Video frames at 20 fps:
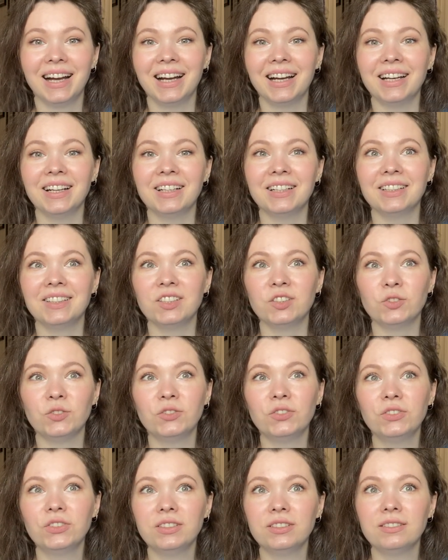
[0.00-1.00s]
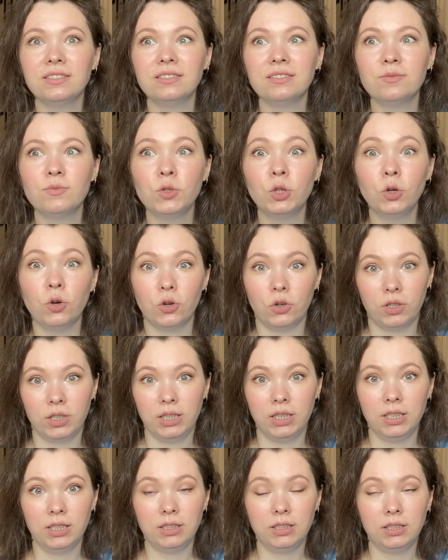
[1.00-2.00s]
А, ну, много
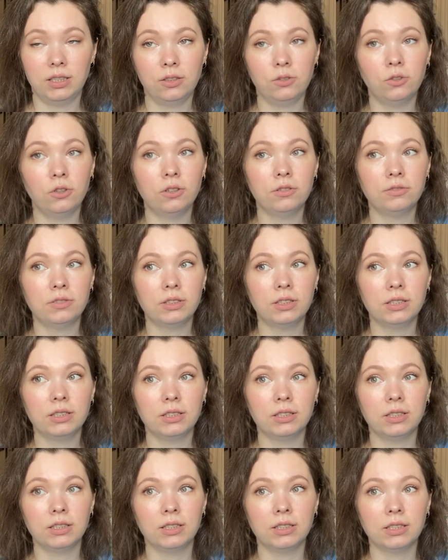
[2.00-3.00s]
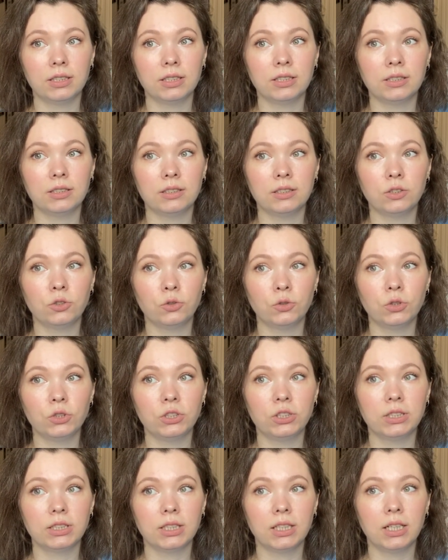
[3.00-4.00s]
есть такого. Э, то
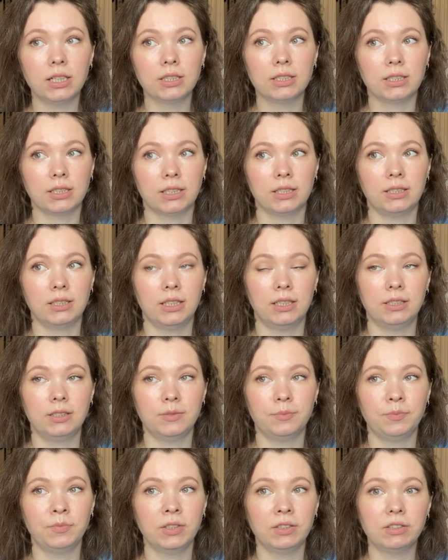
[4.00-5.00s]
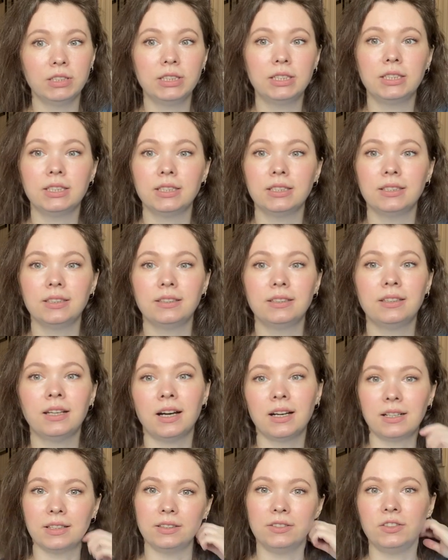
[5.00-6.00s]
есть, как сказать? Давайте
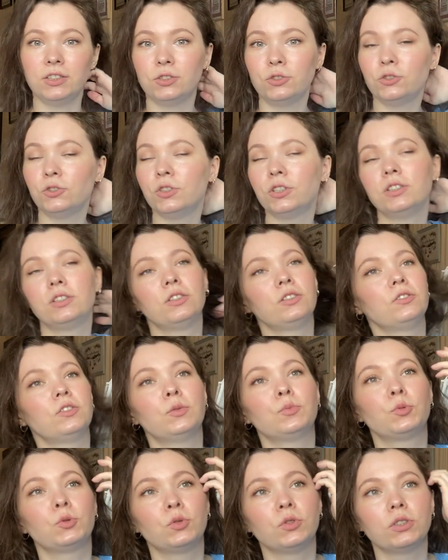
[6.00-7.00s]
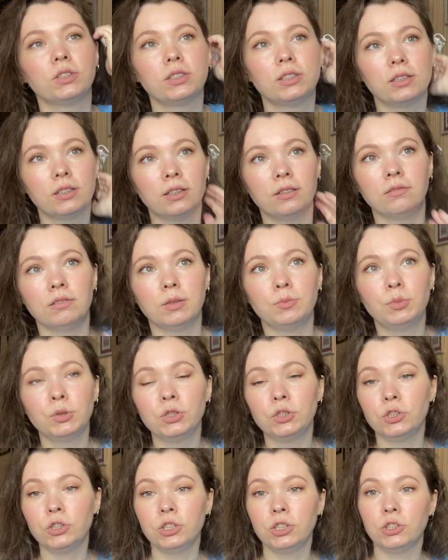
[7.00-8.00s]
так отвечу на этот вопрос. В
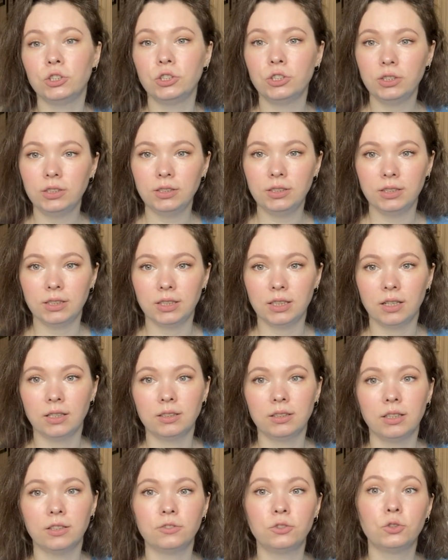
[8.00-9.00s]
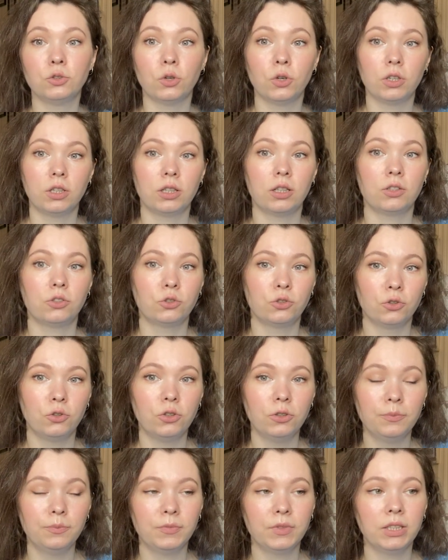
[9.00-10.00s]
обычной жизни, когда все
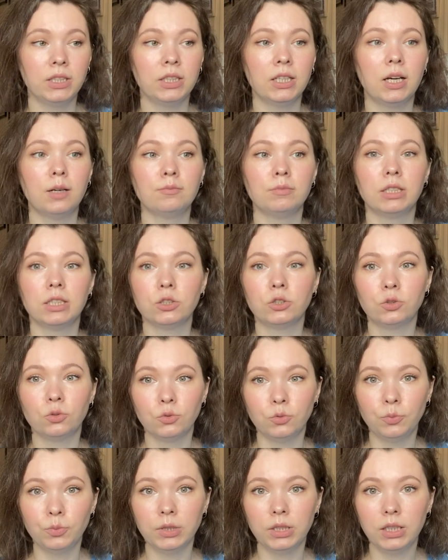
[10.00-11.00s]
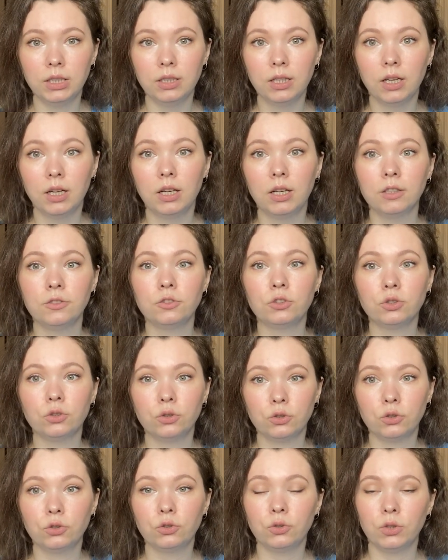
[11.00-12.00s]
хорошо и нам доступно
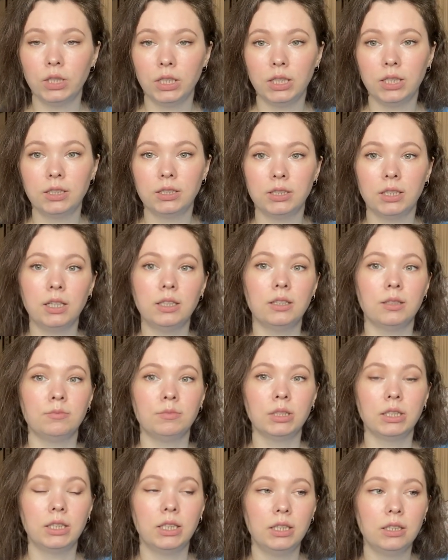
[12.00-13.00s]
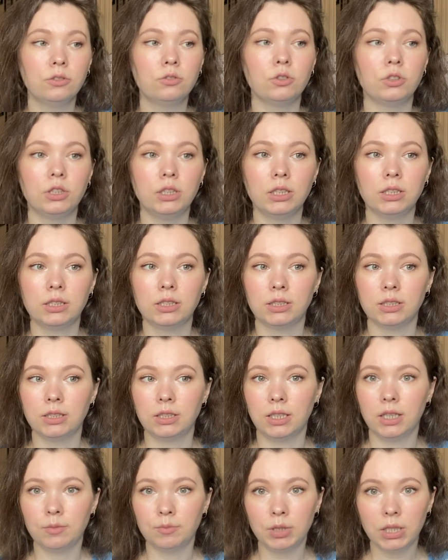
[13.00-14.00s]
все, что есть, да, там Милхил, то есть есть
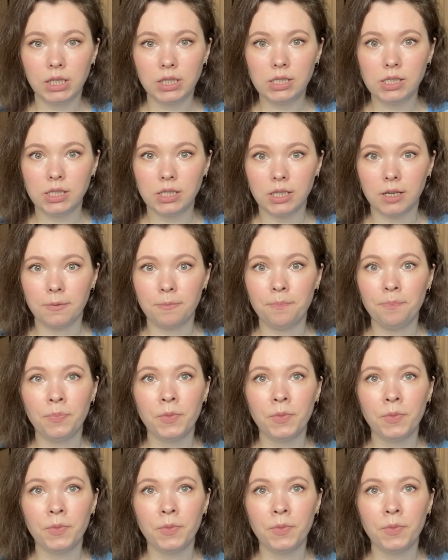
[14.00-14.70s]
разнообразие,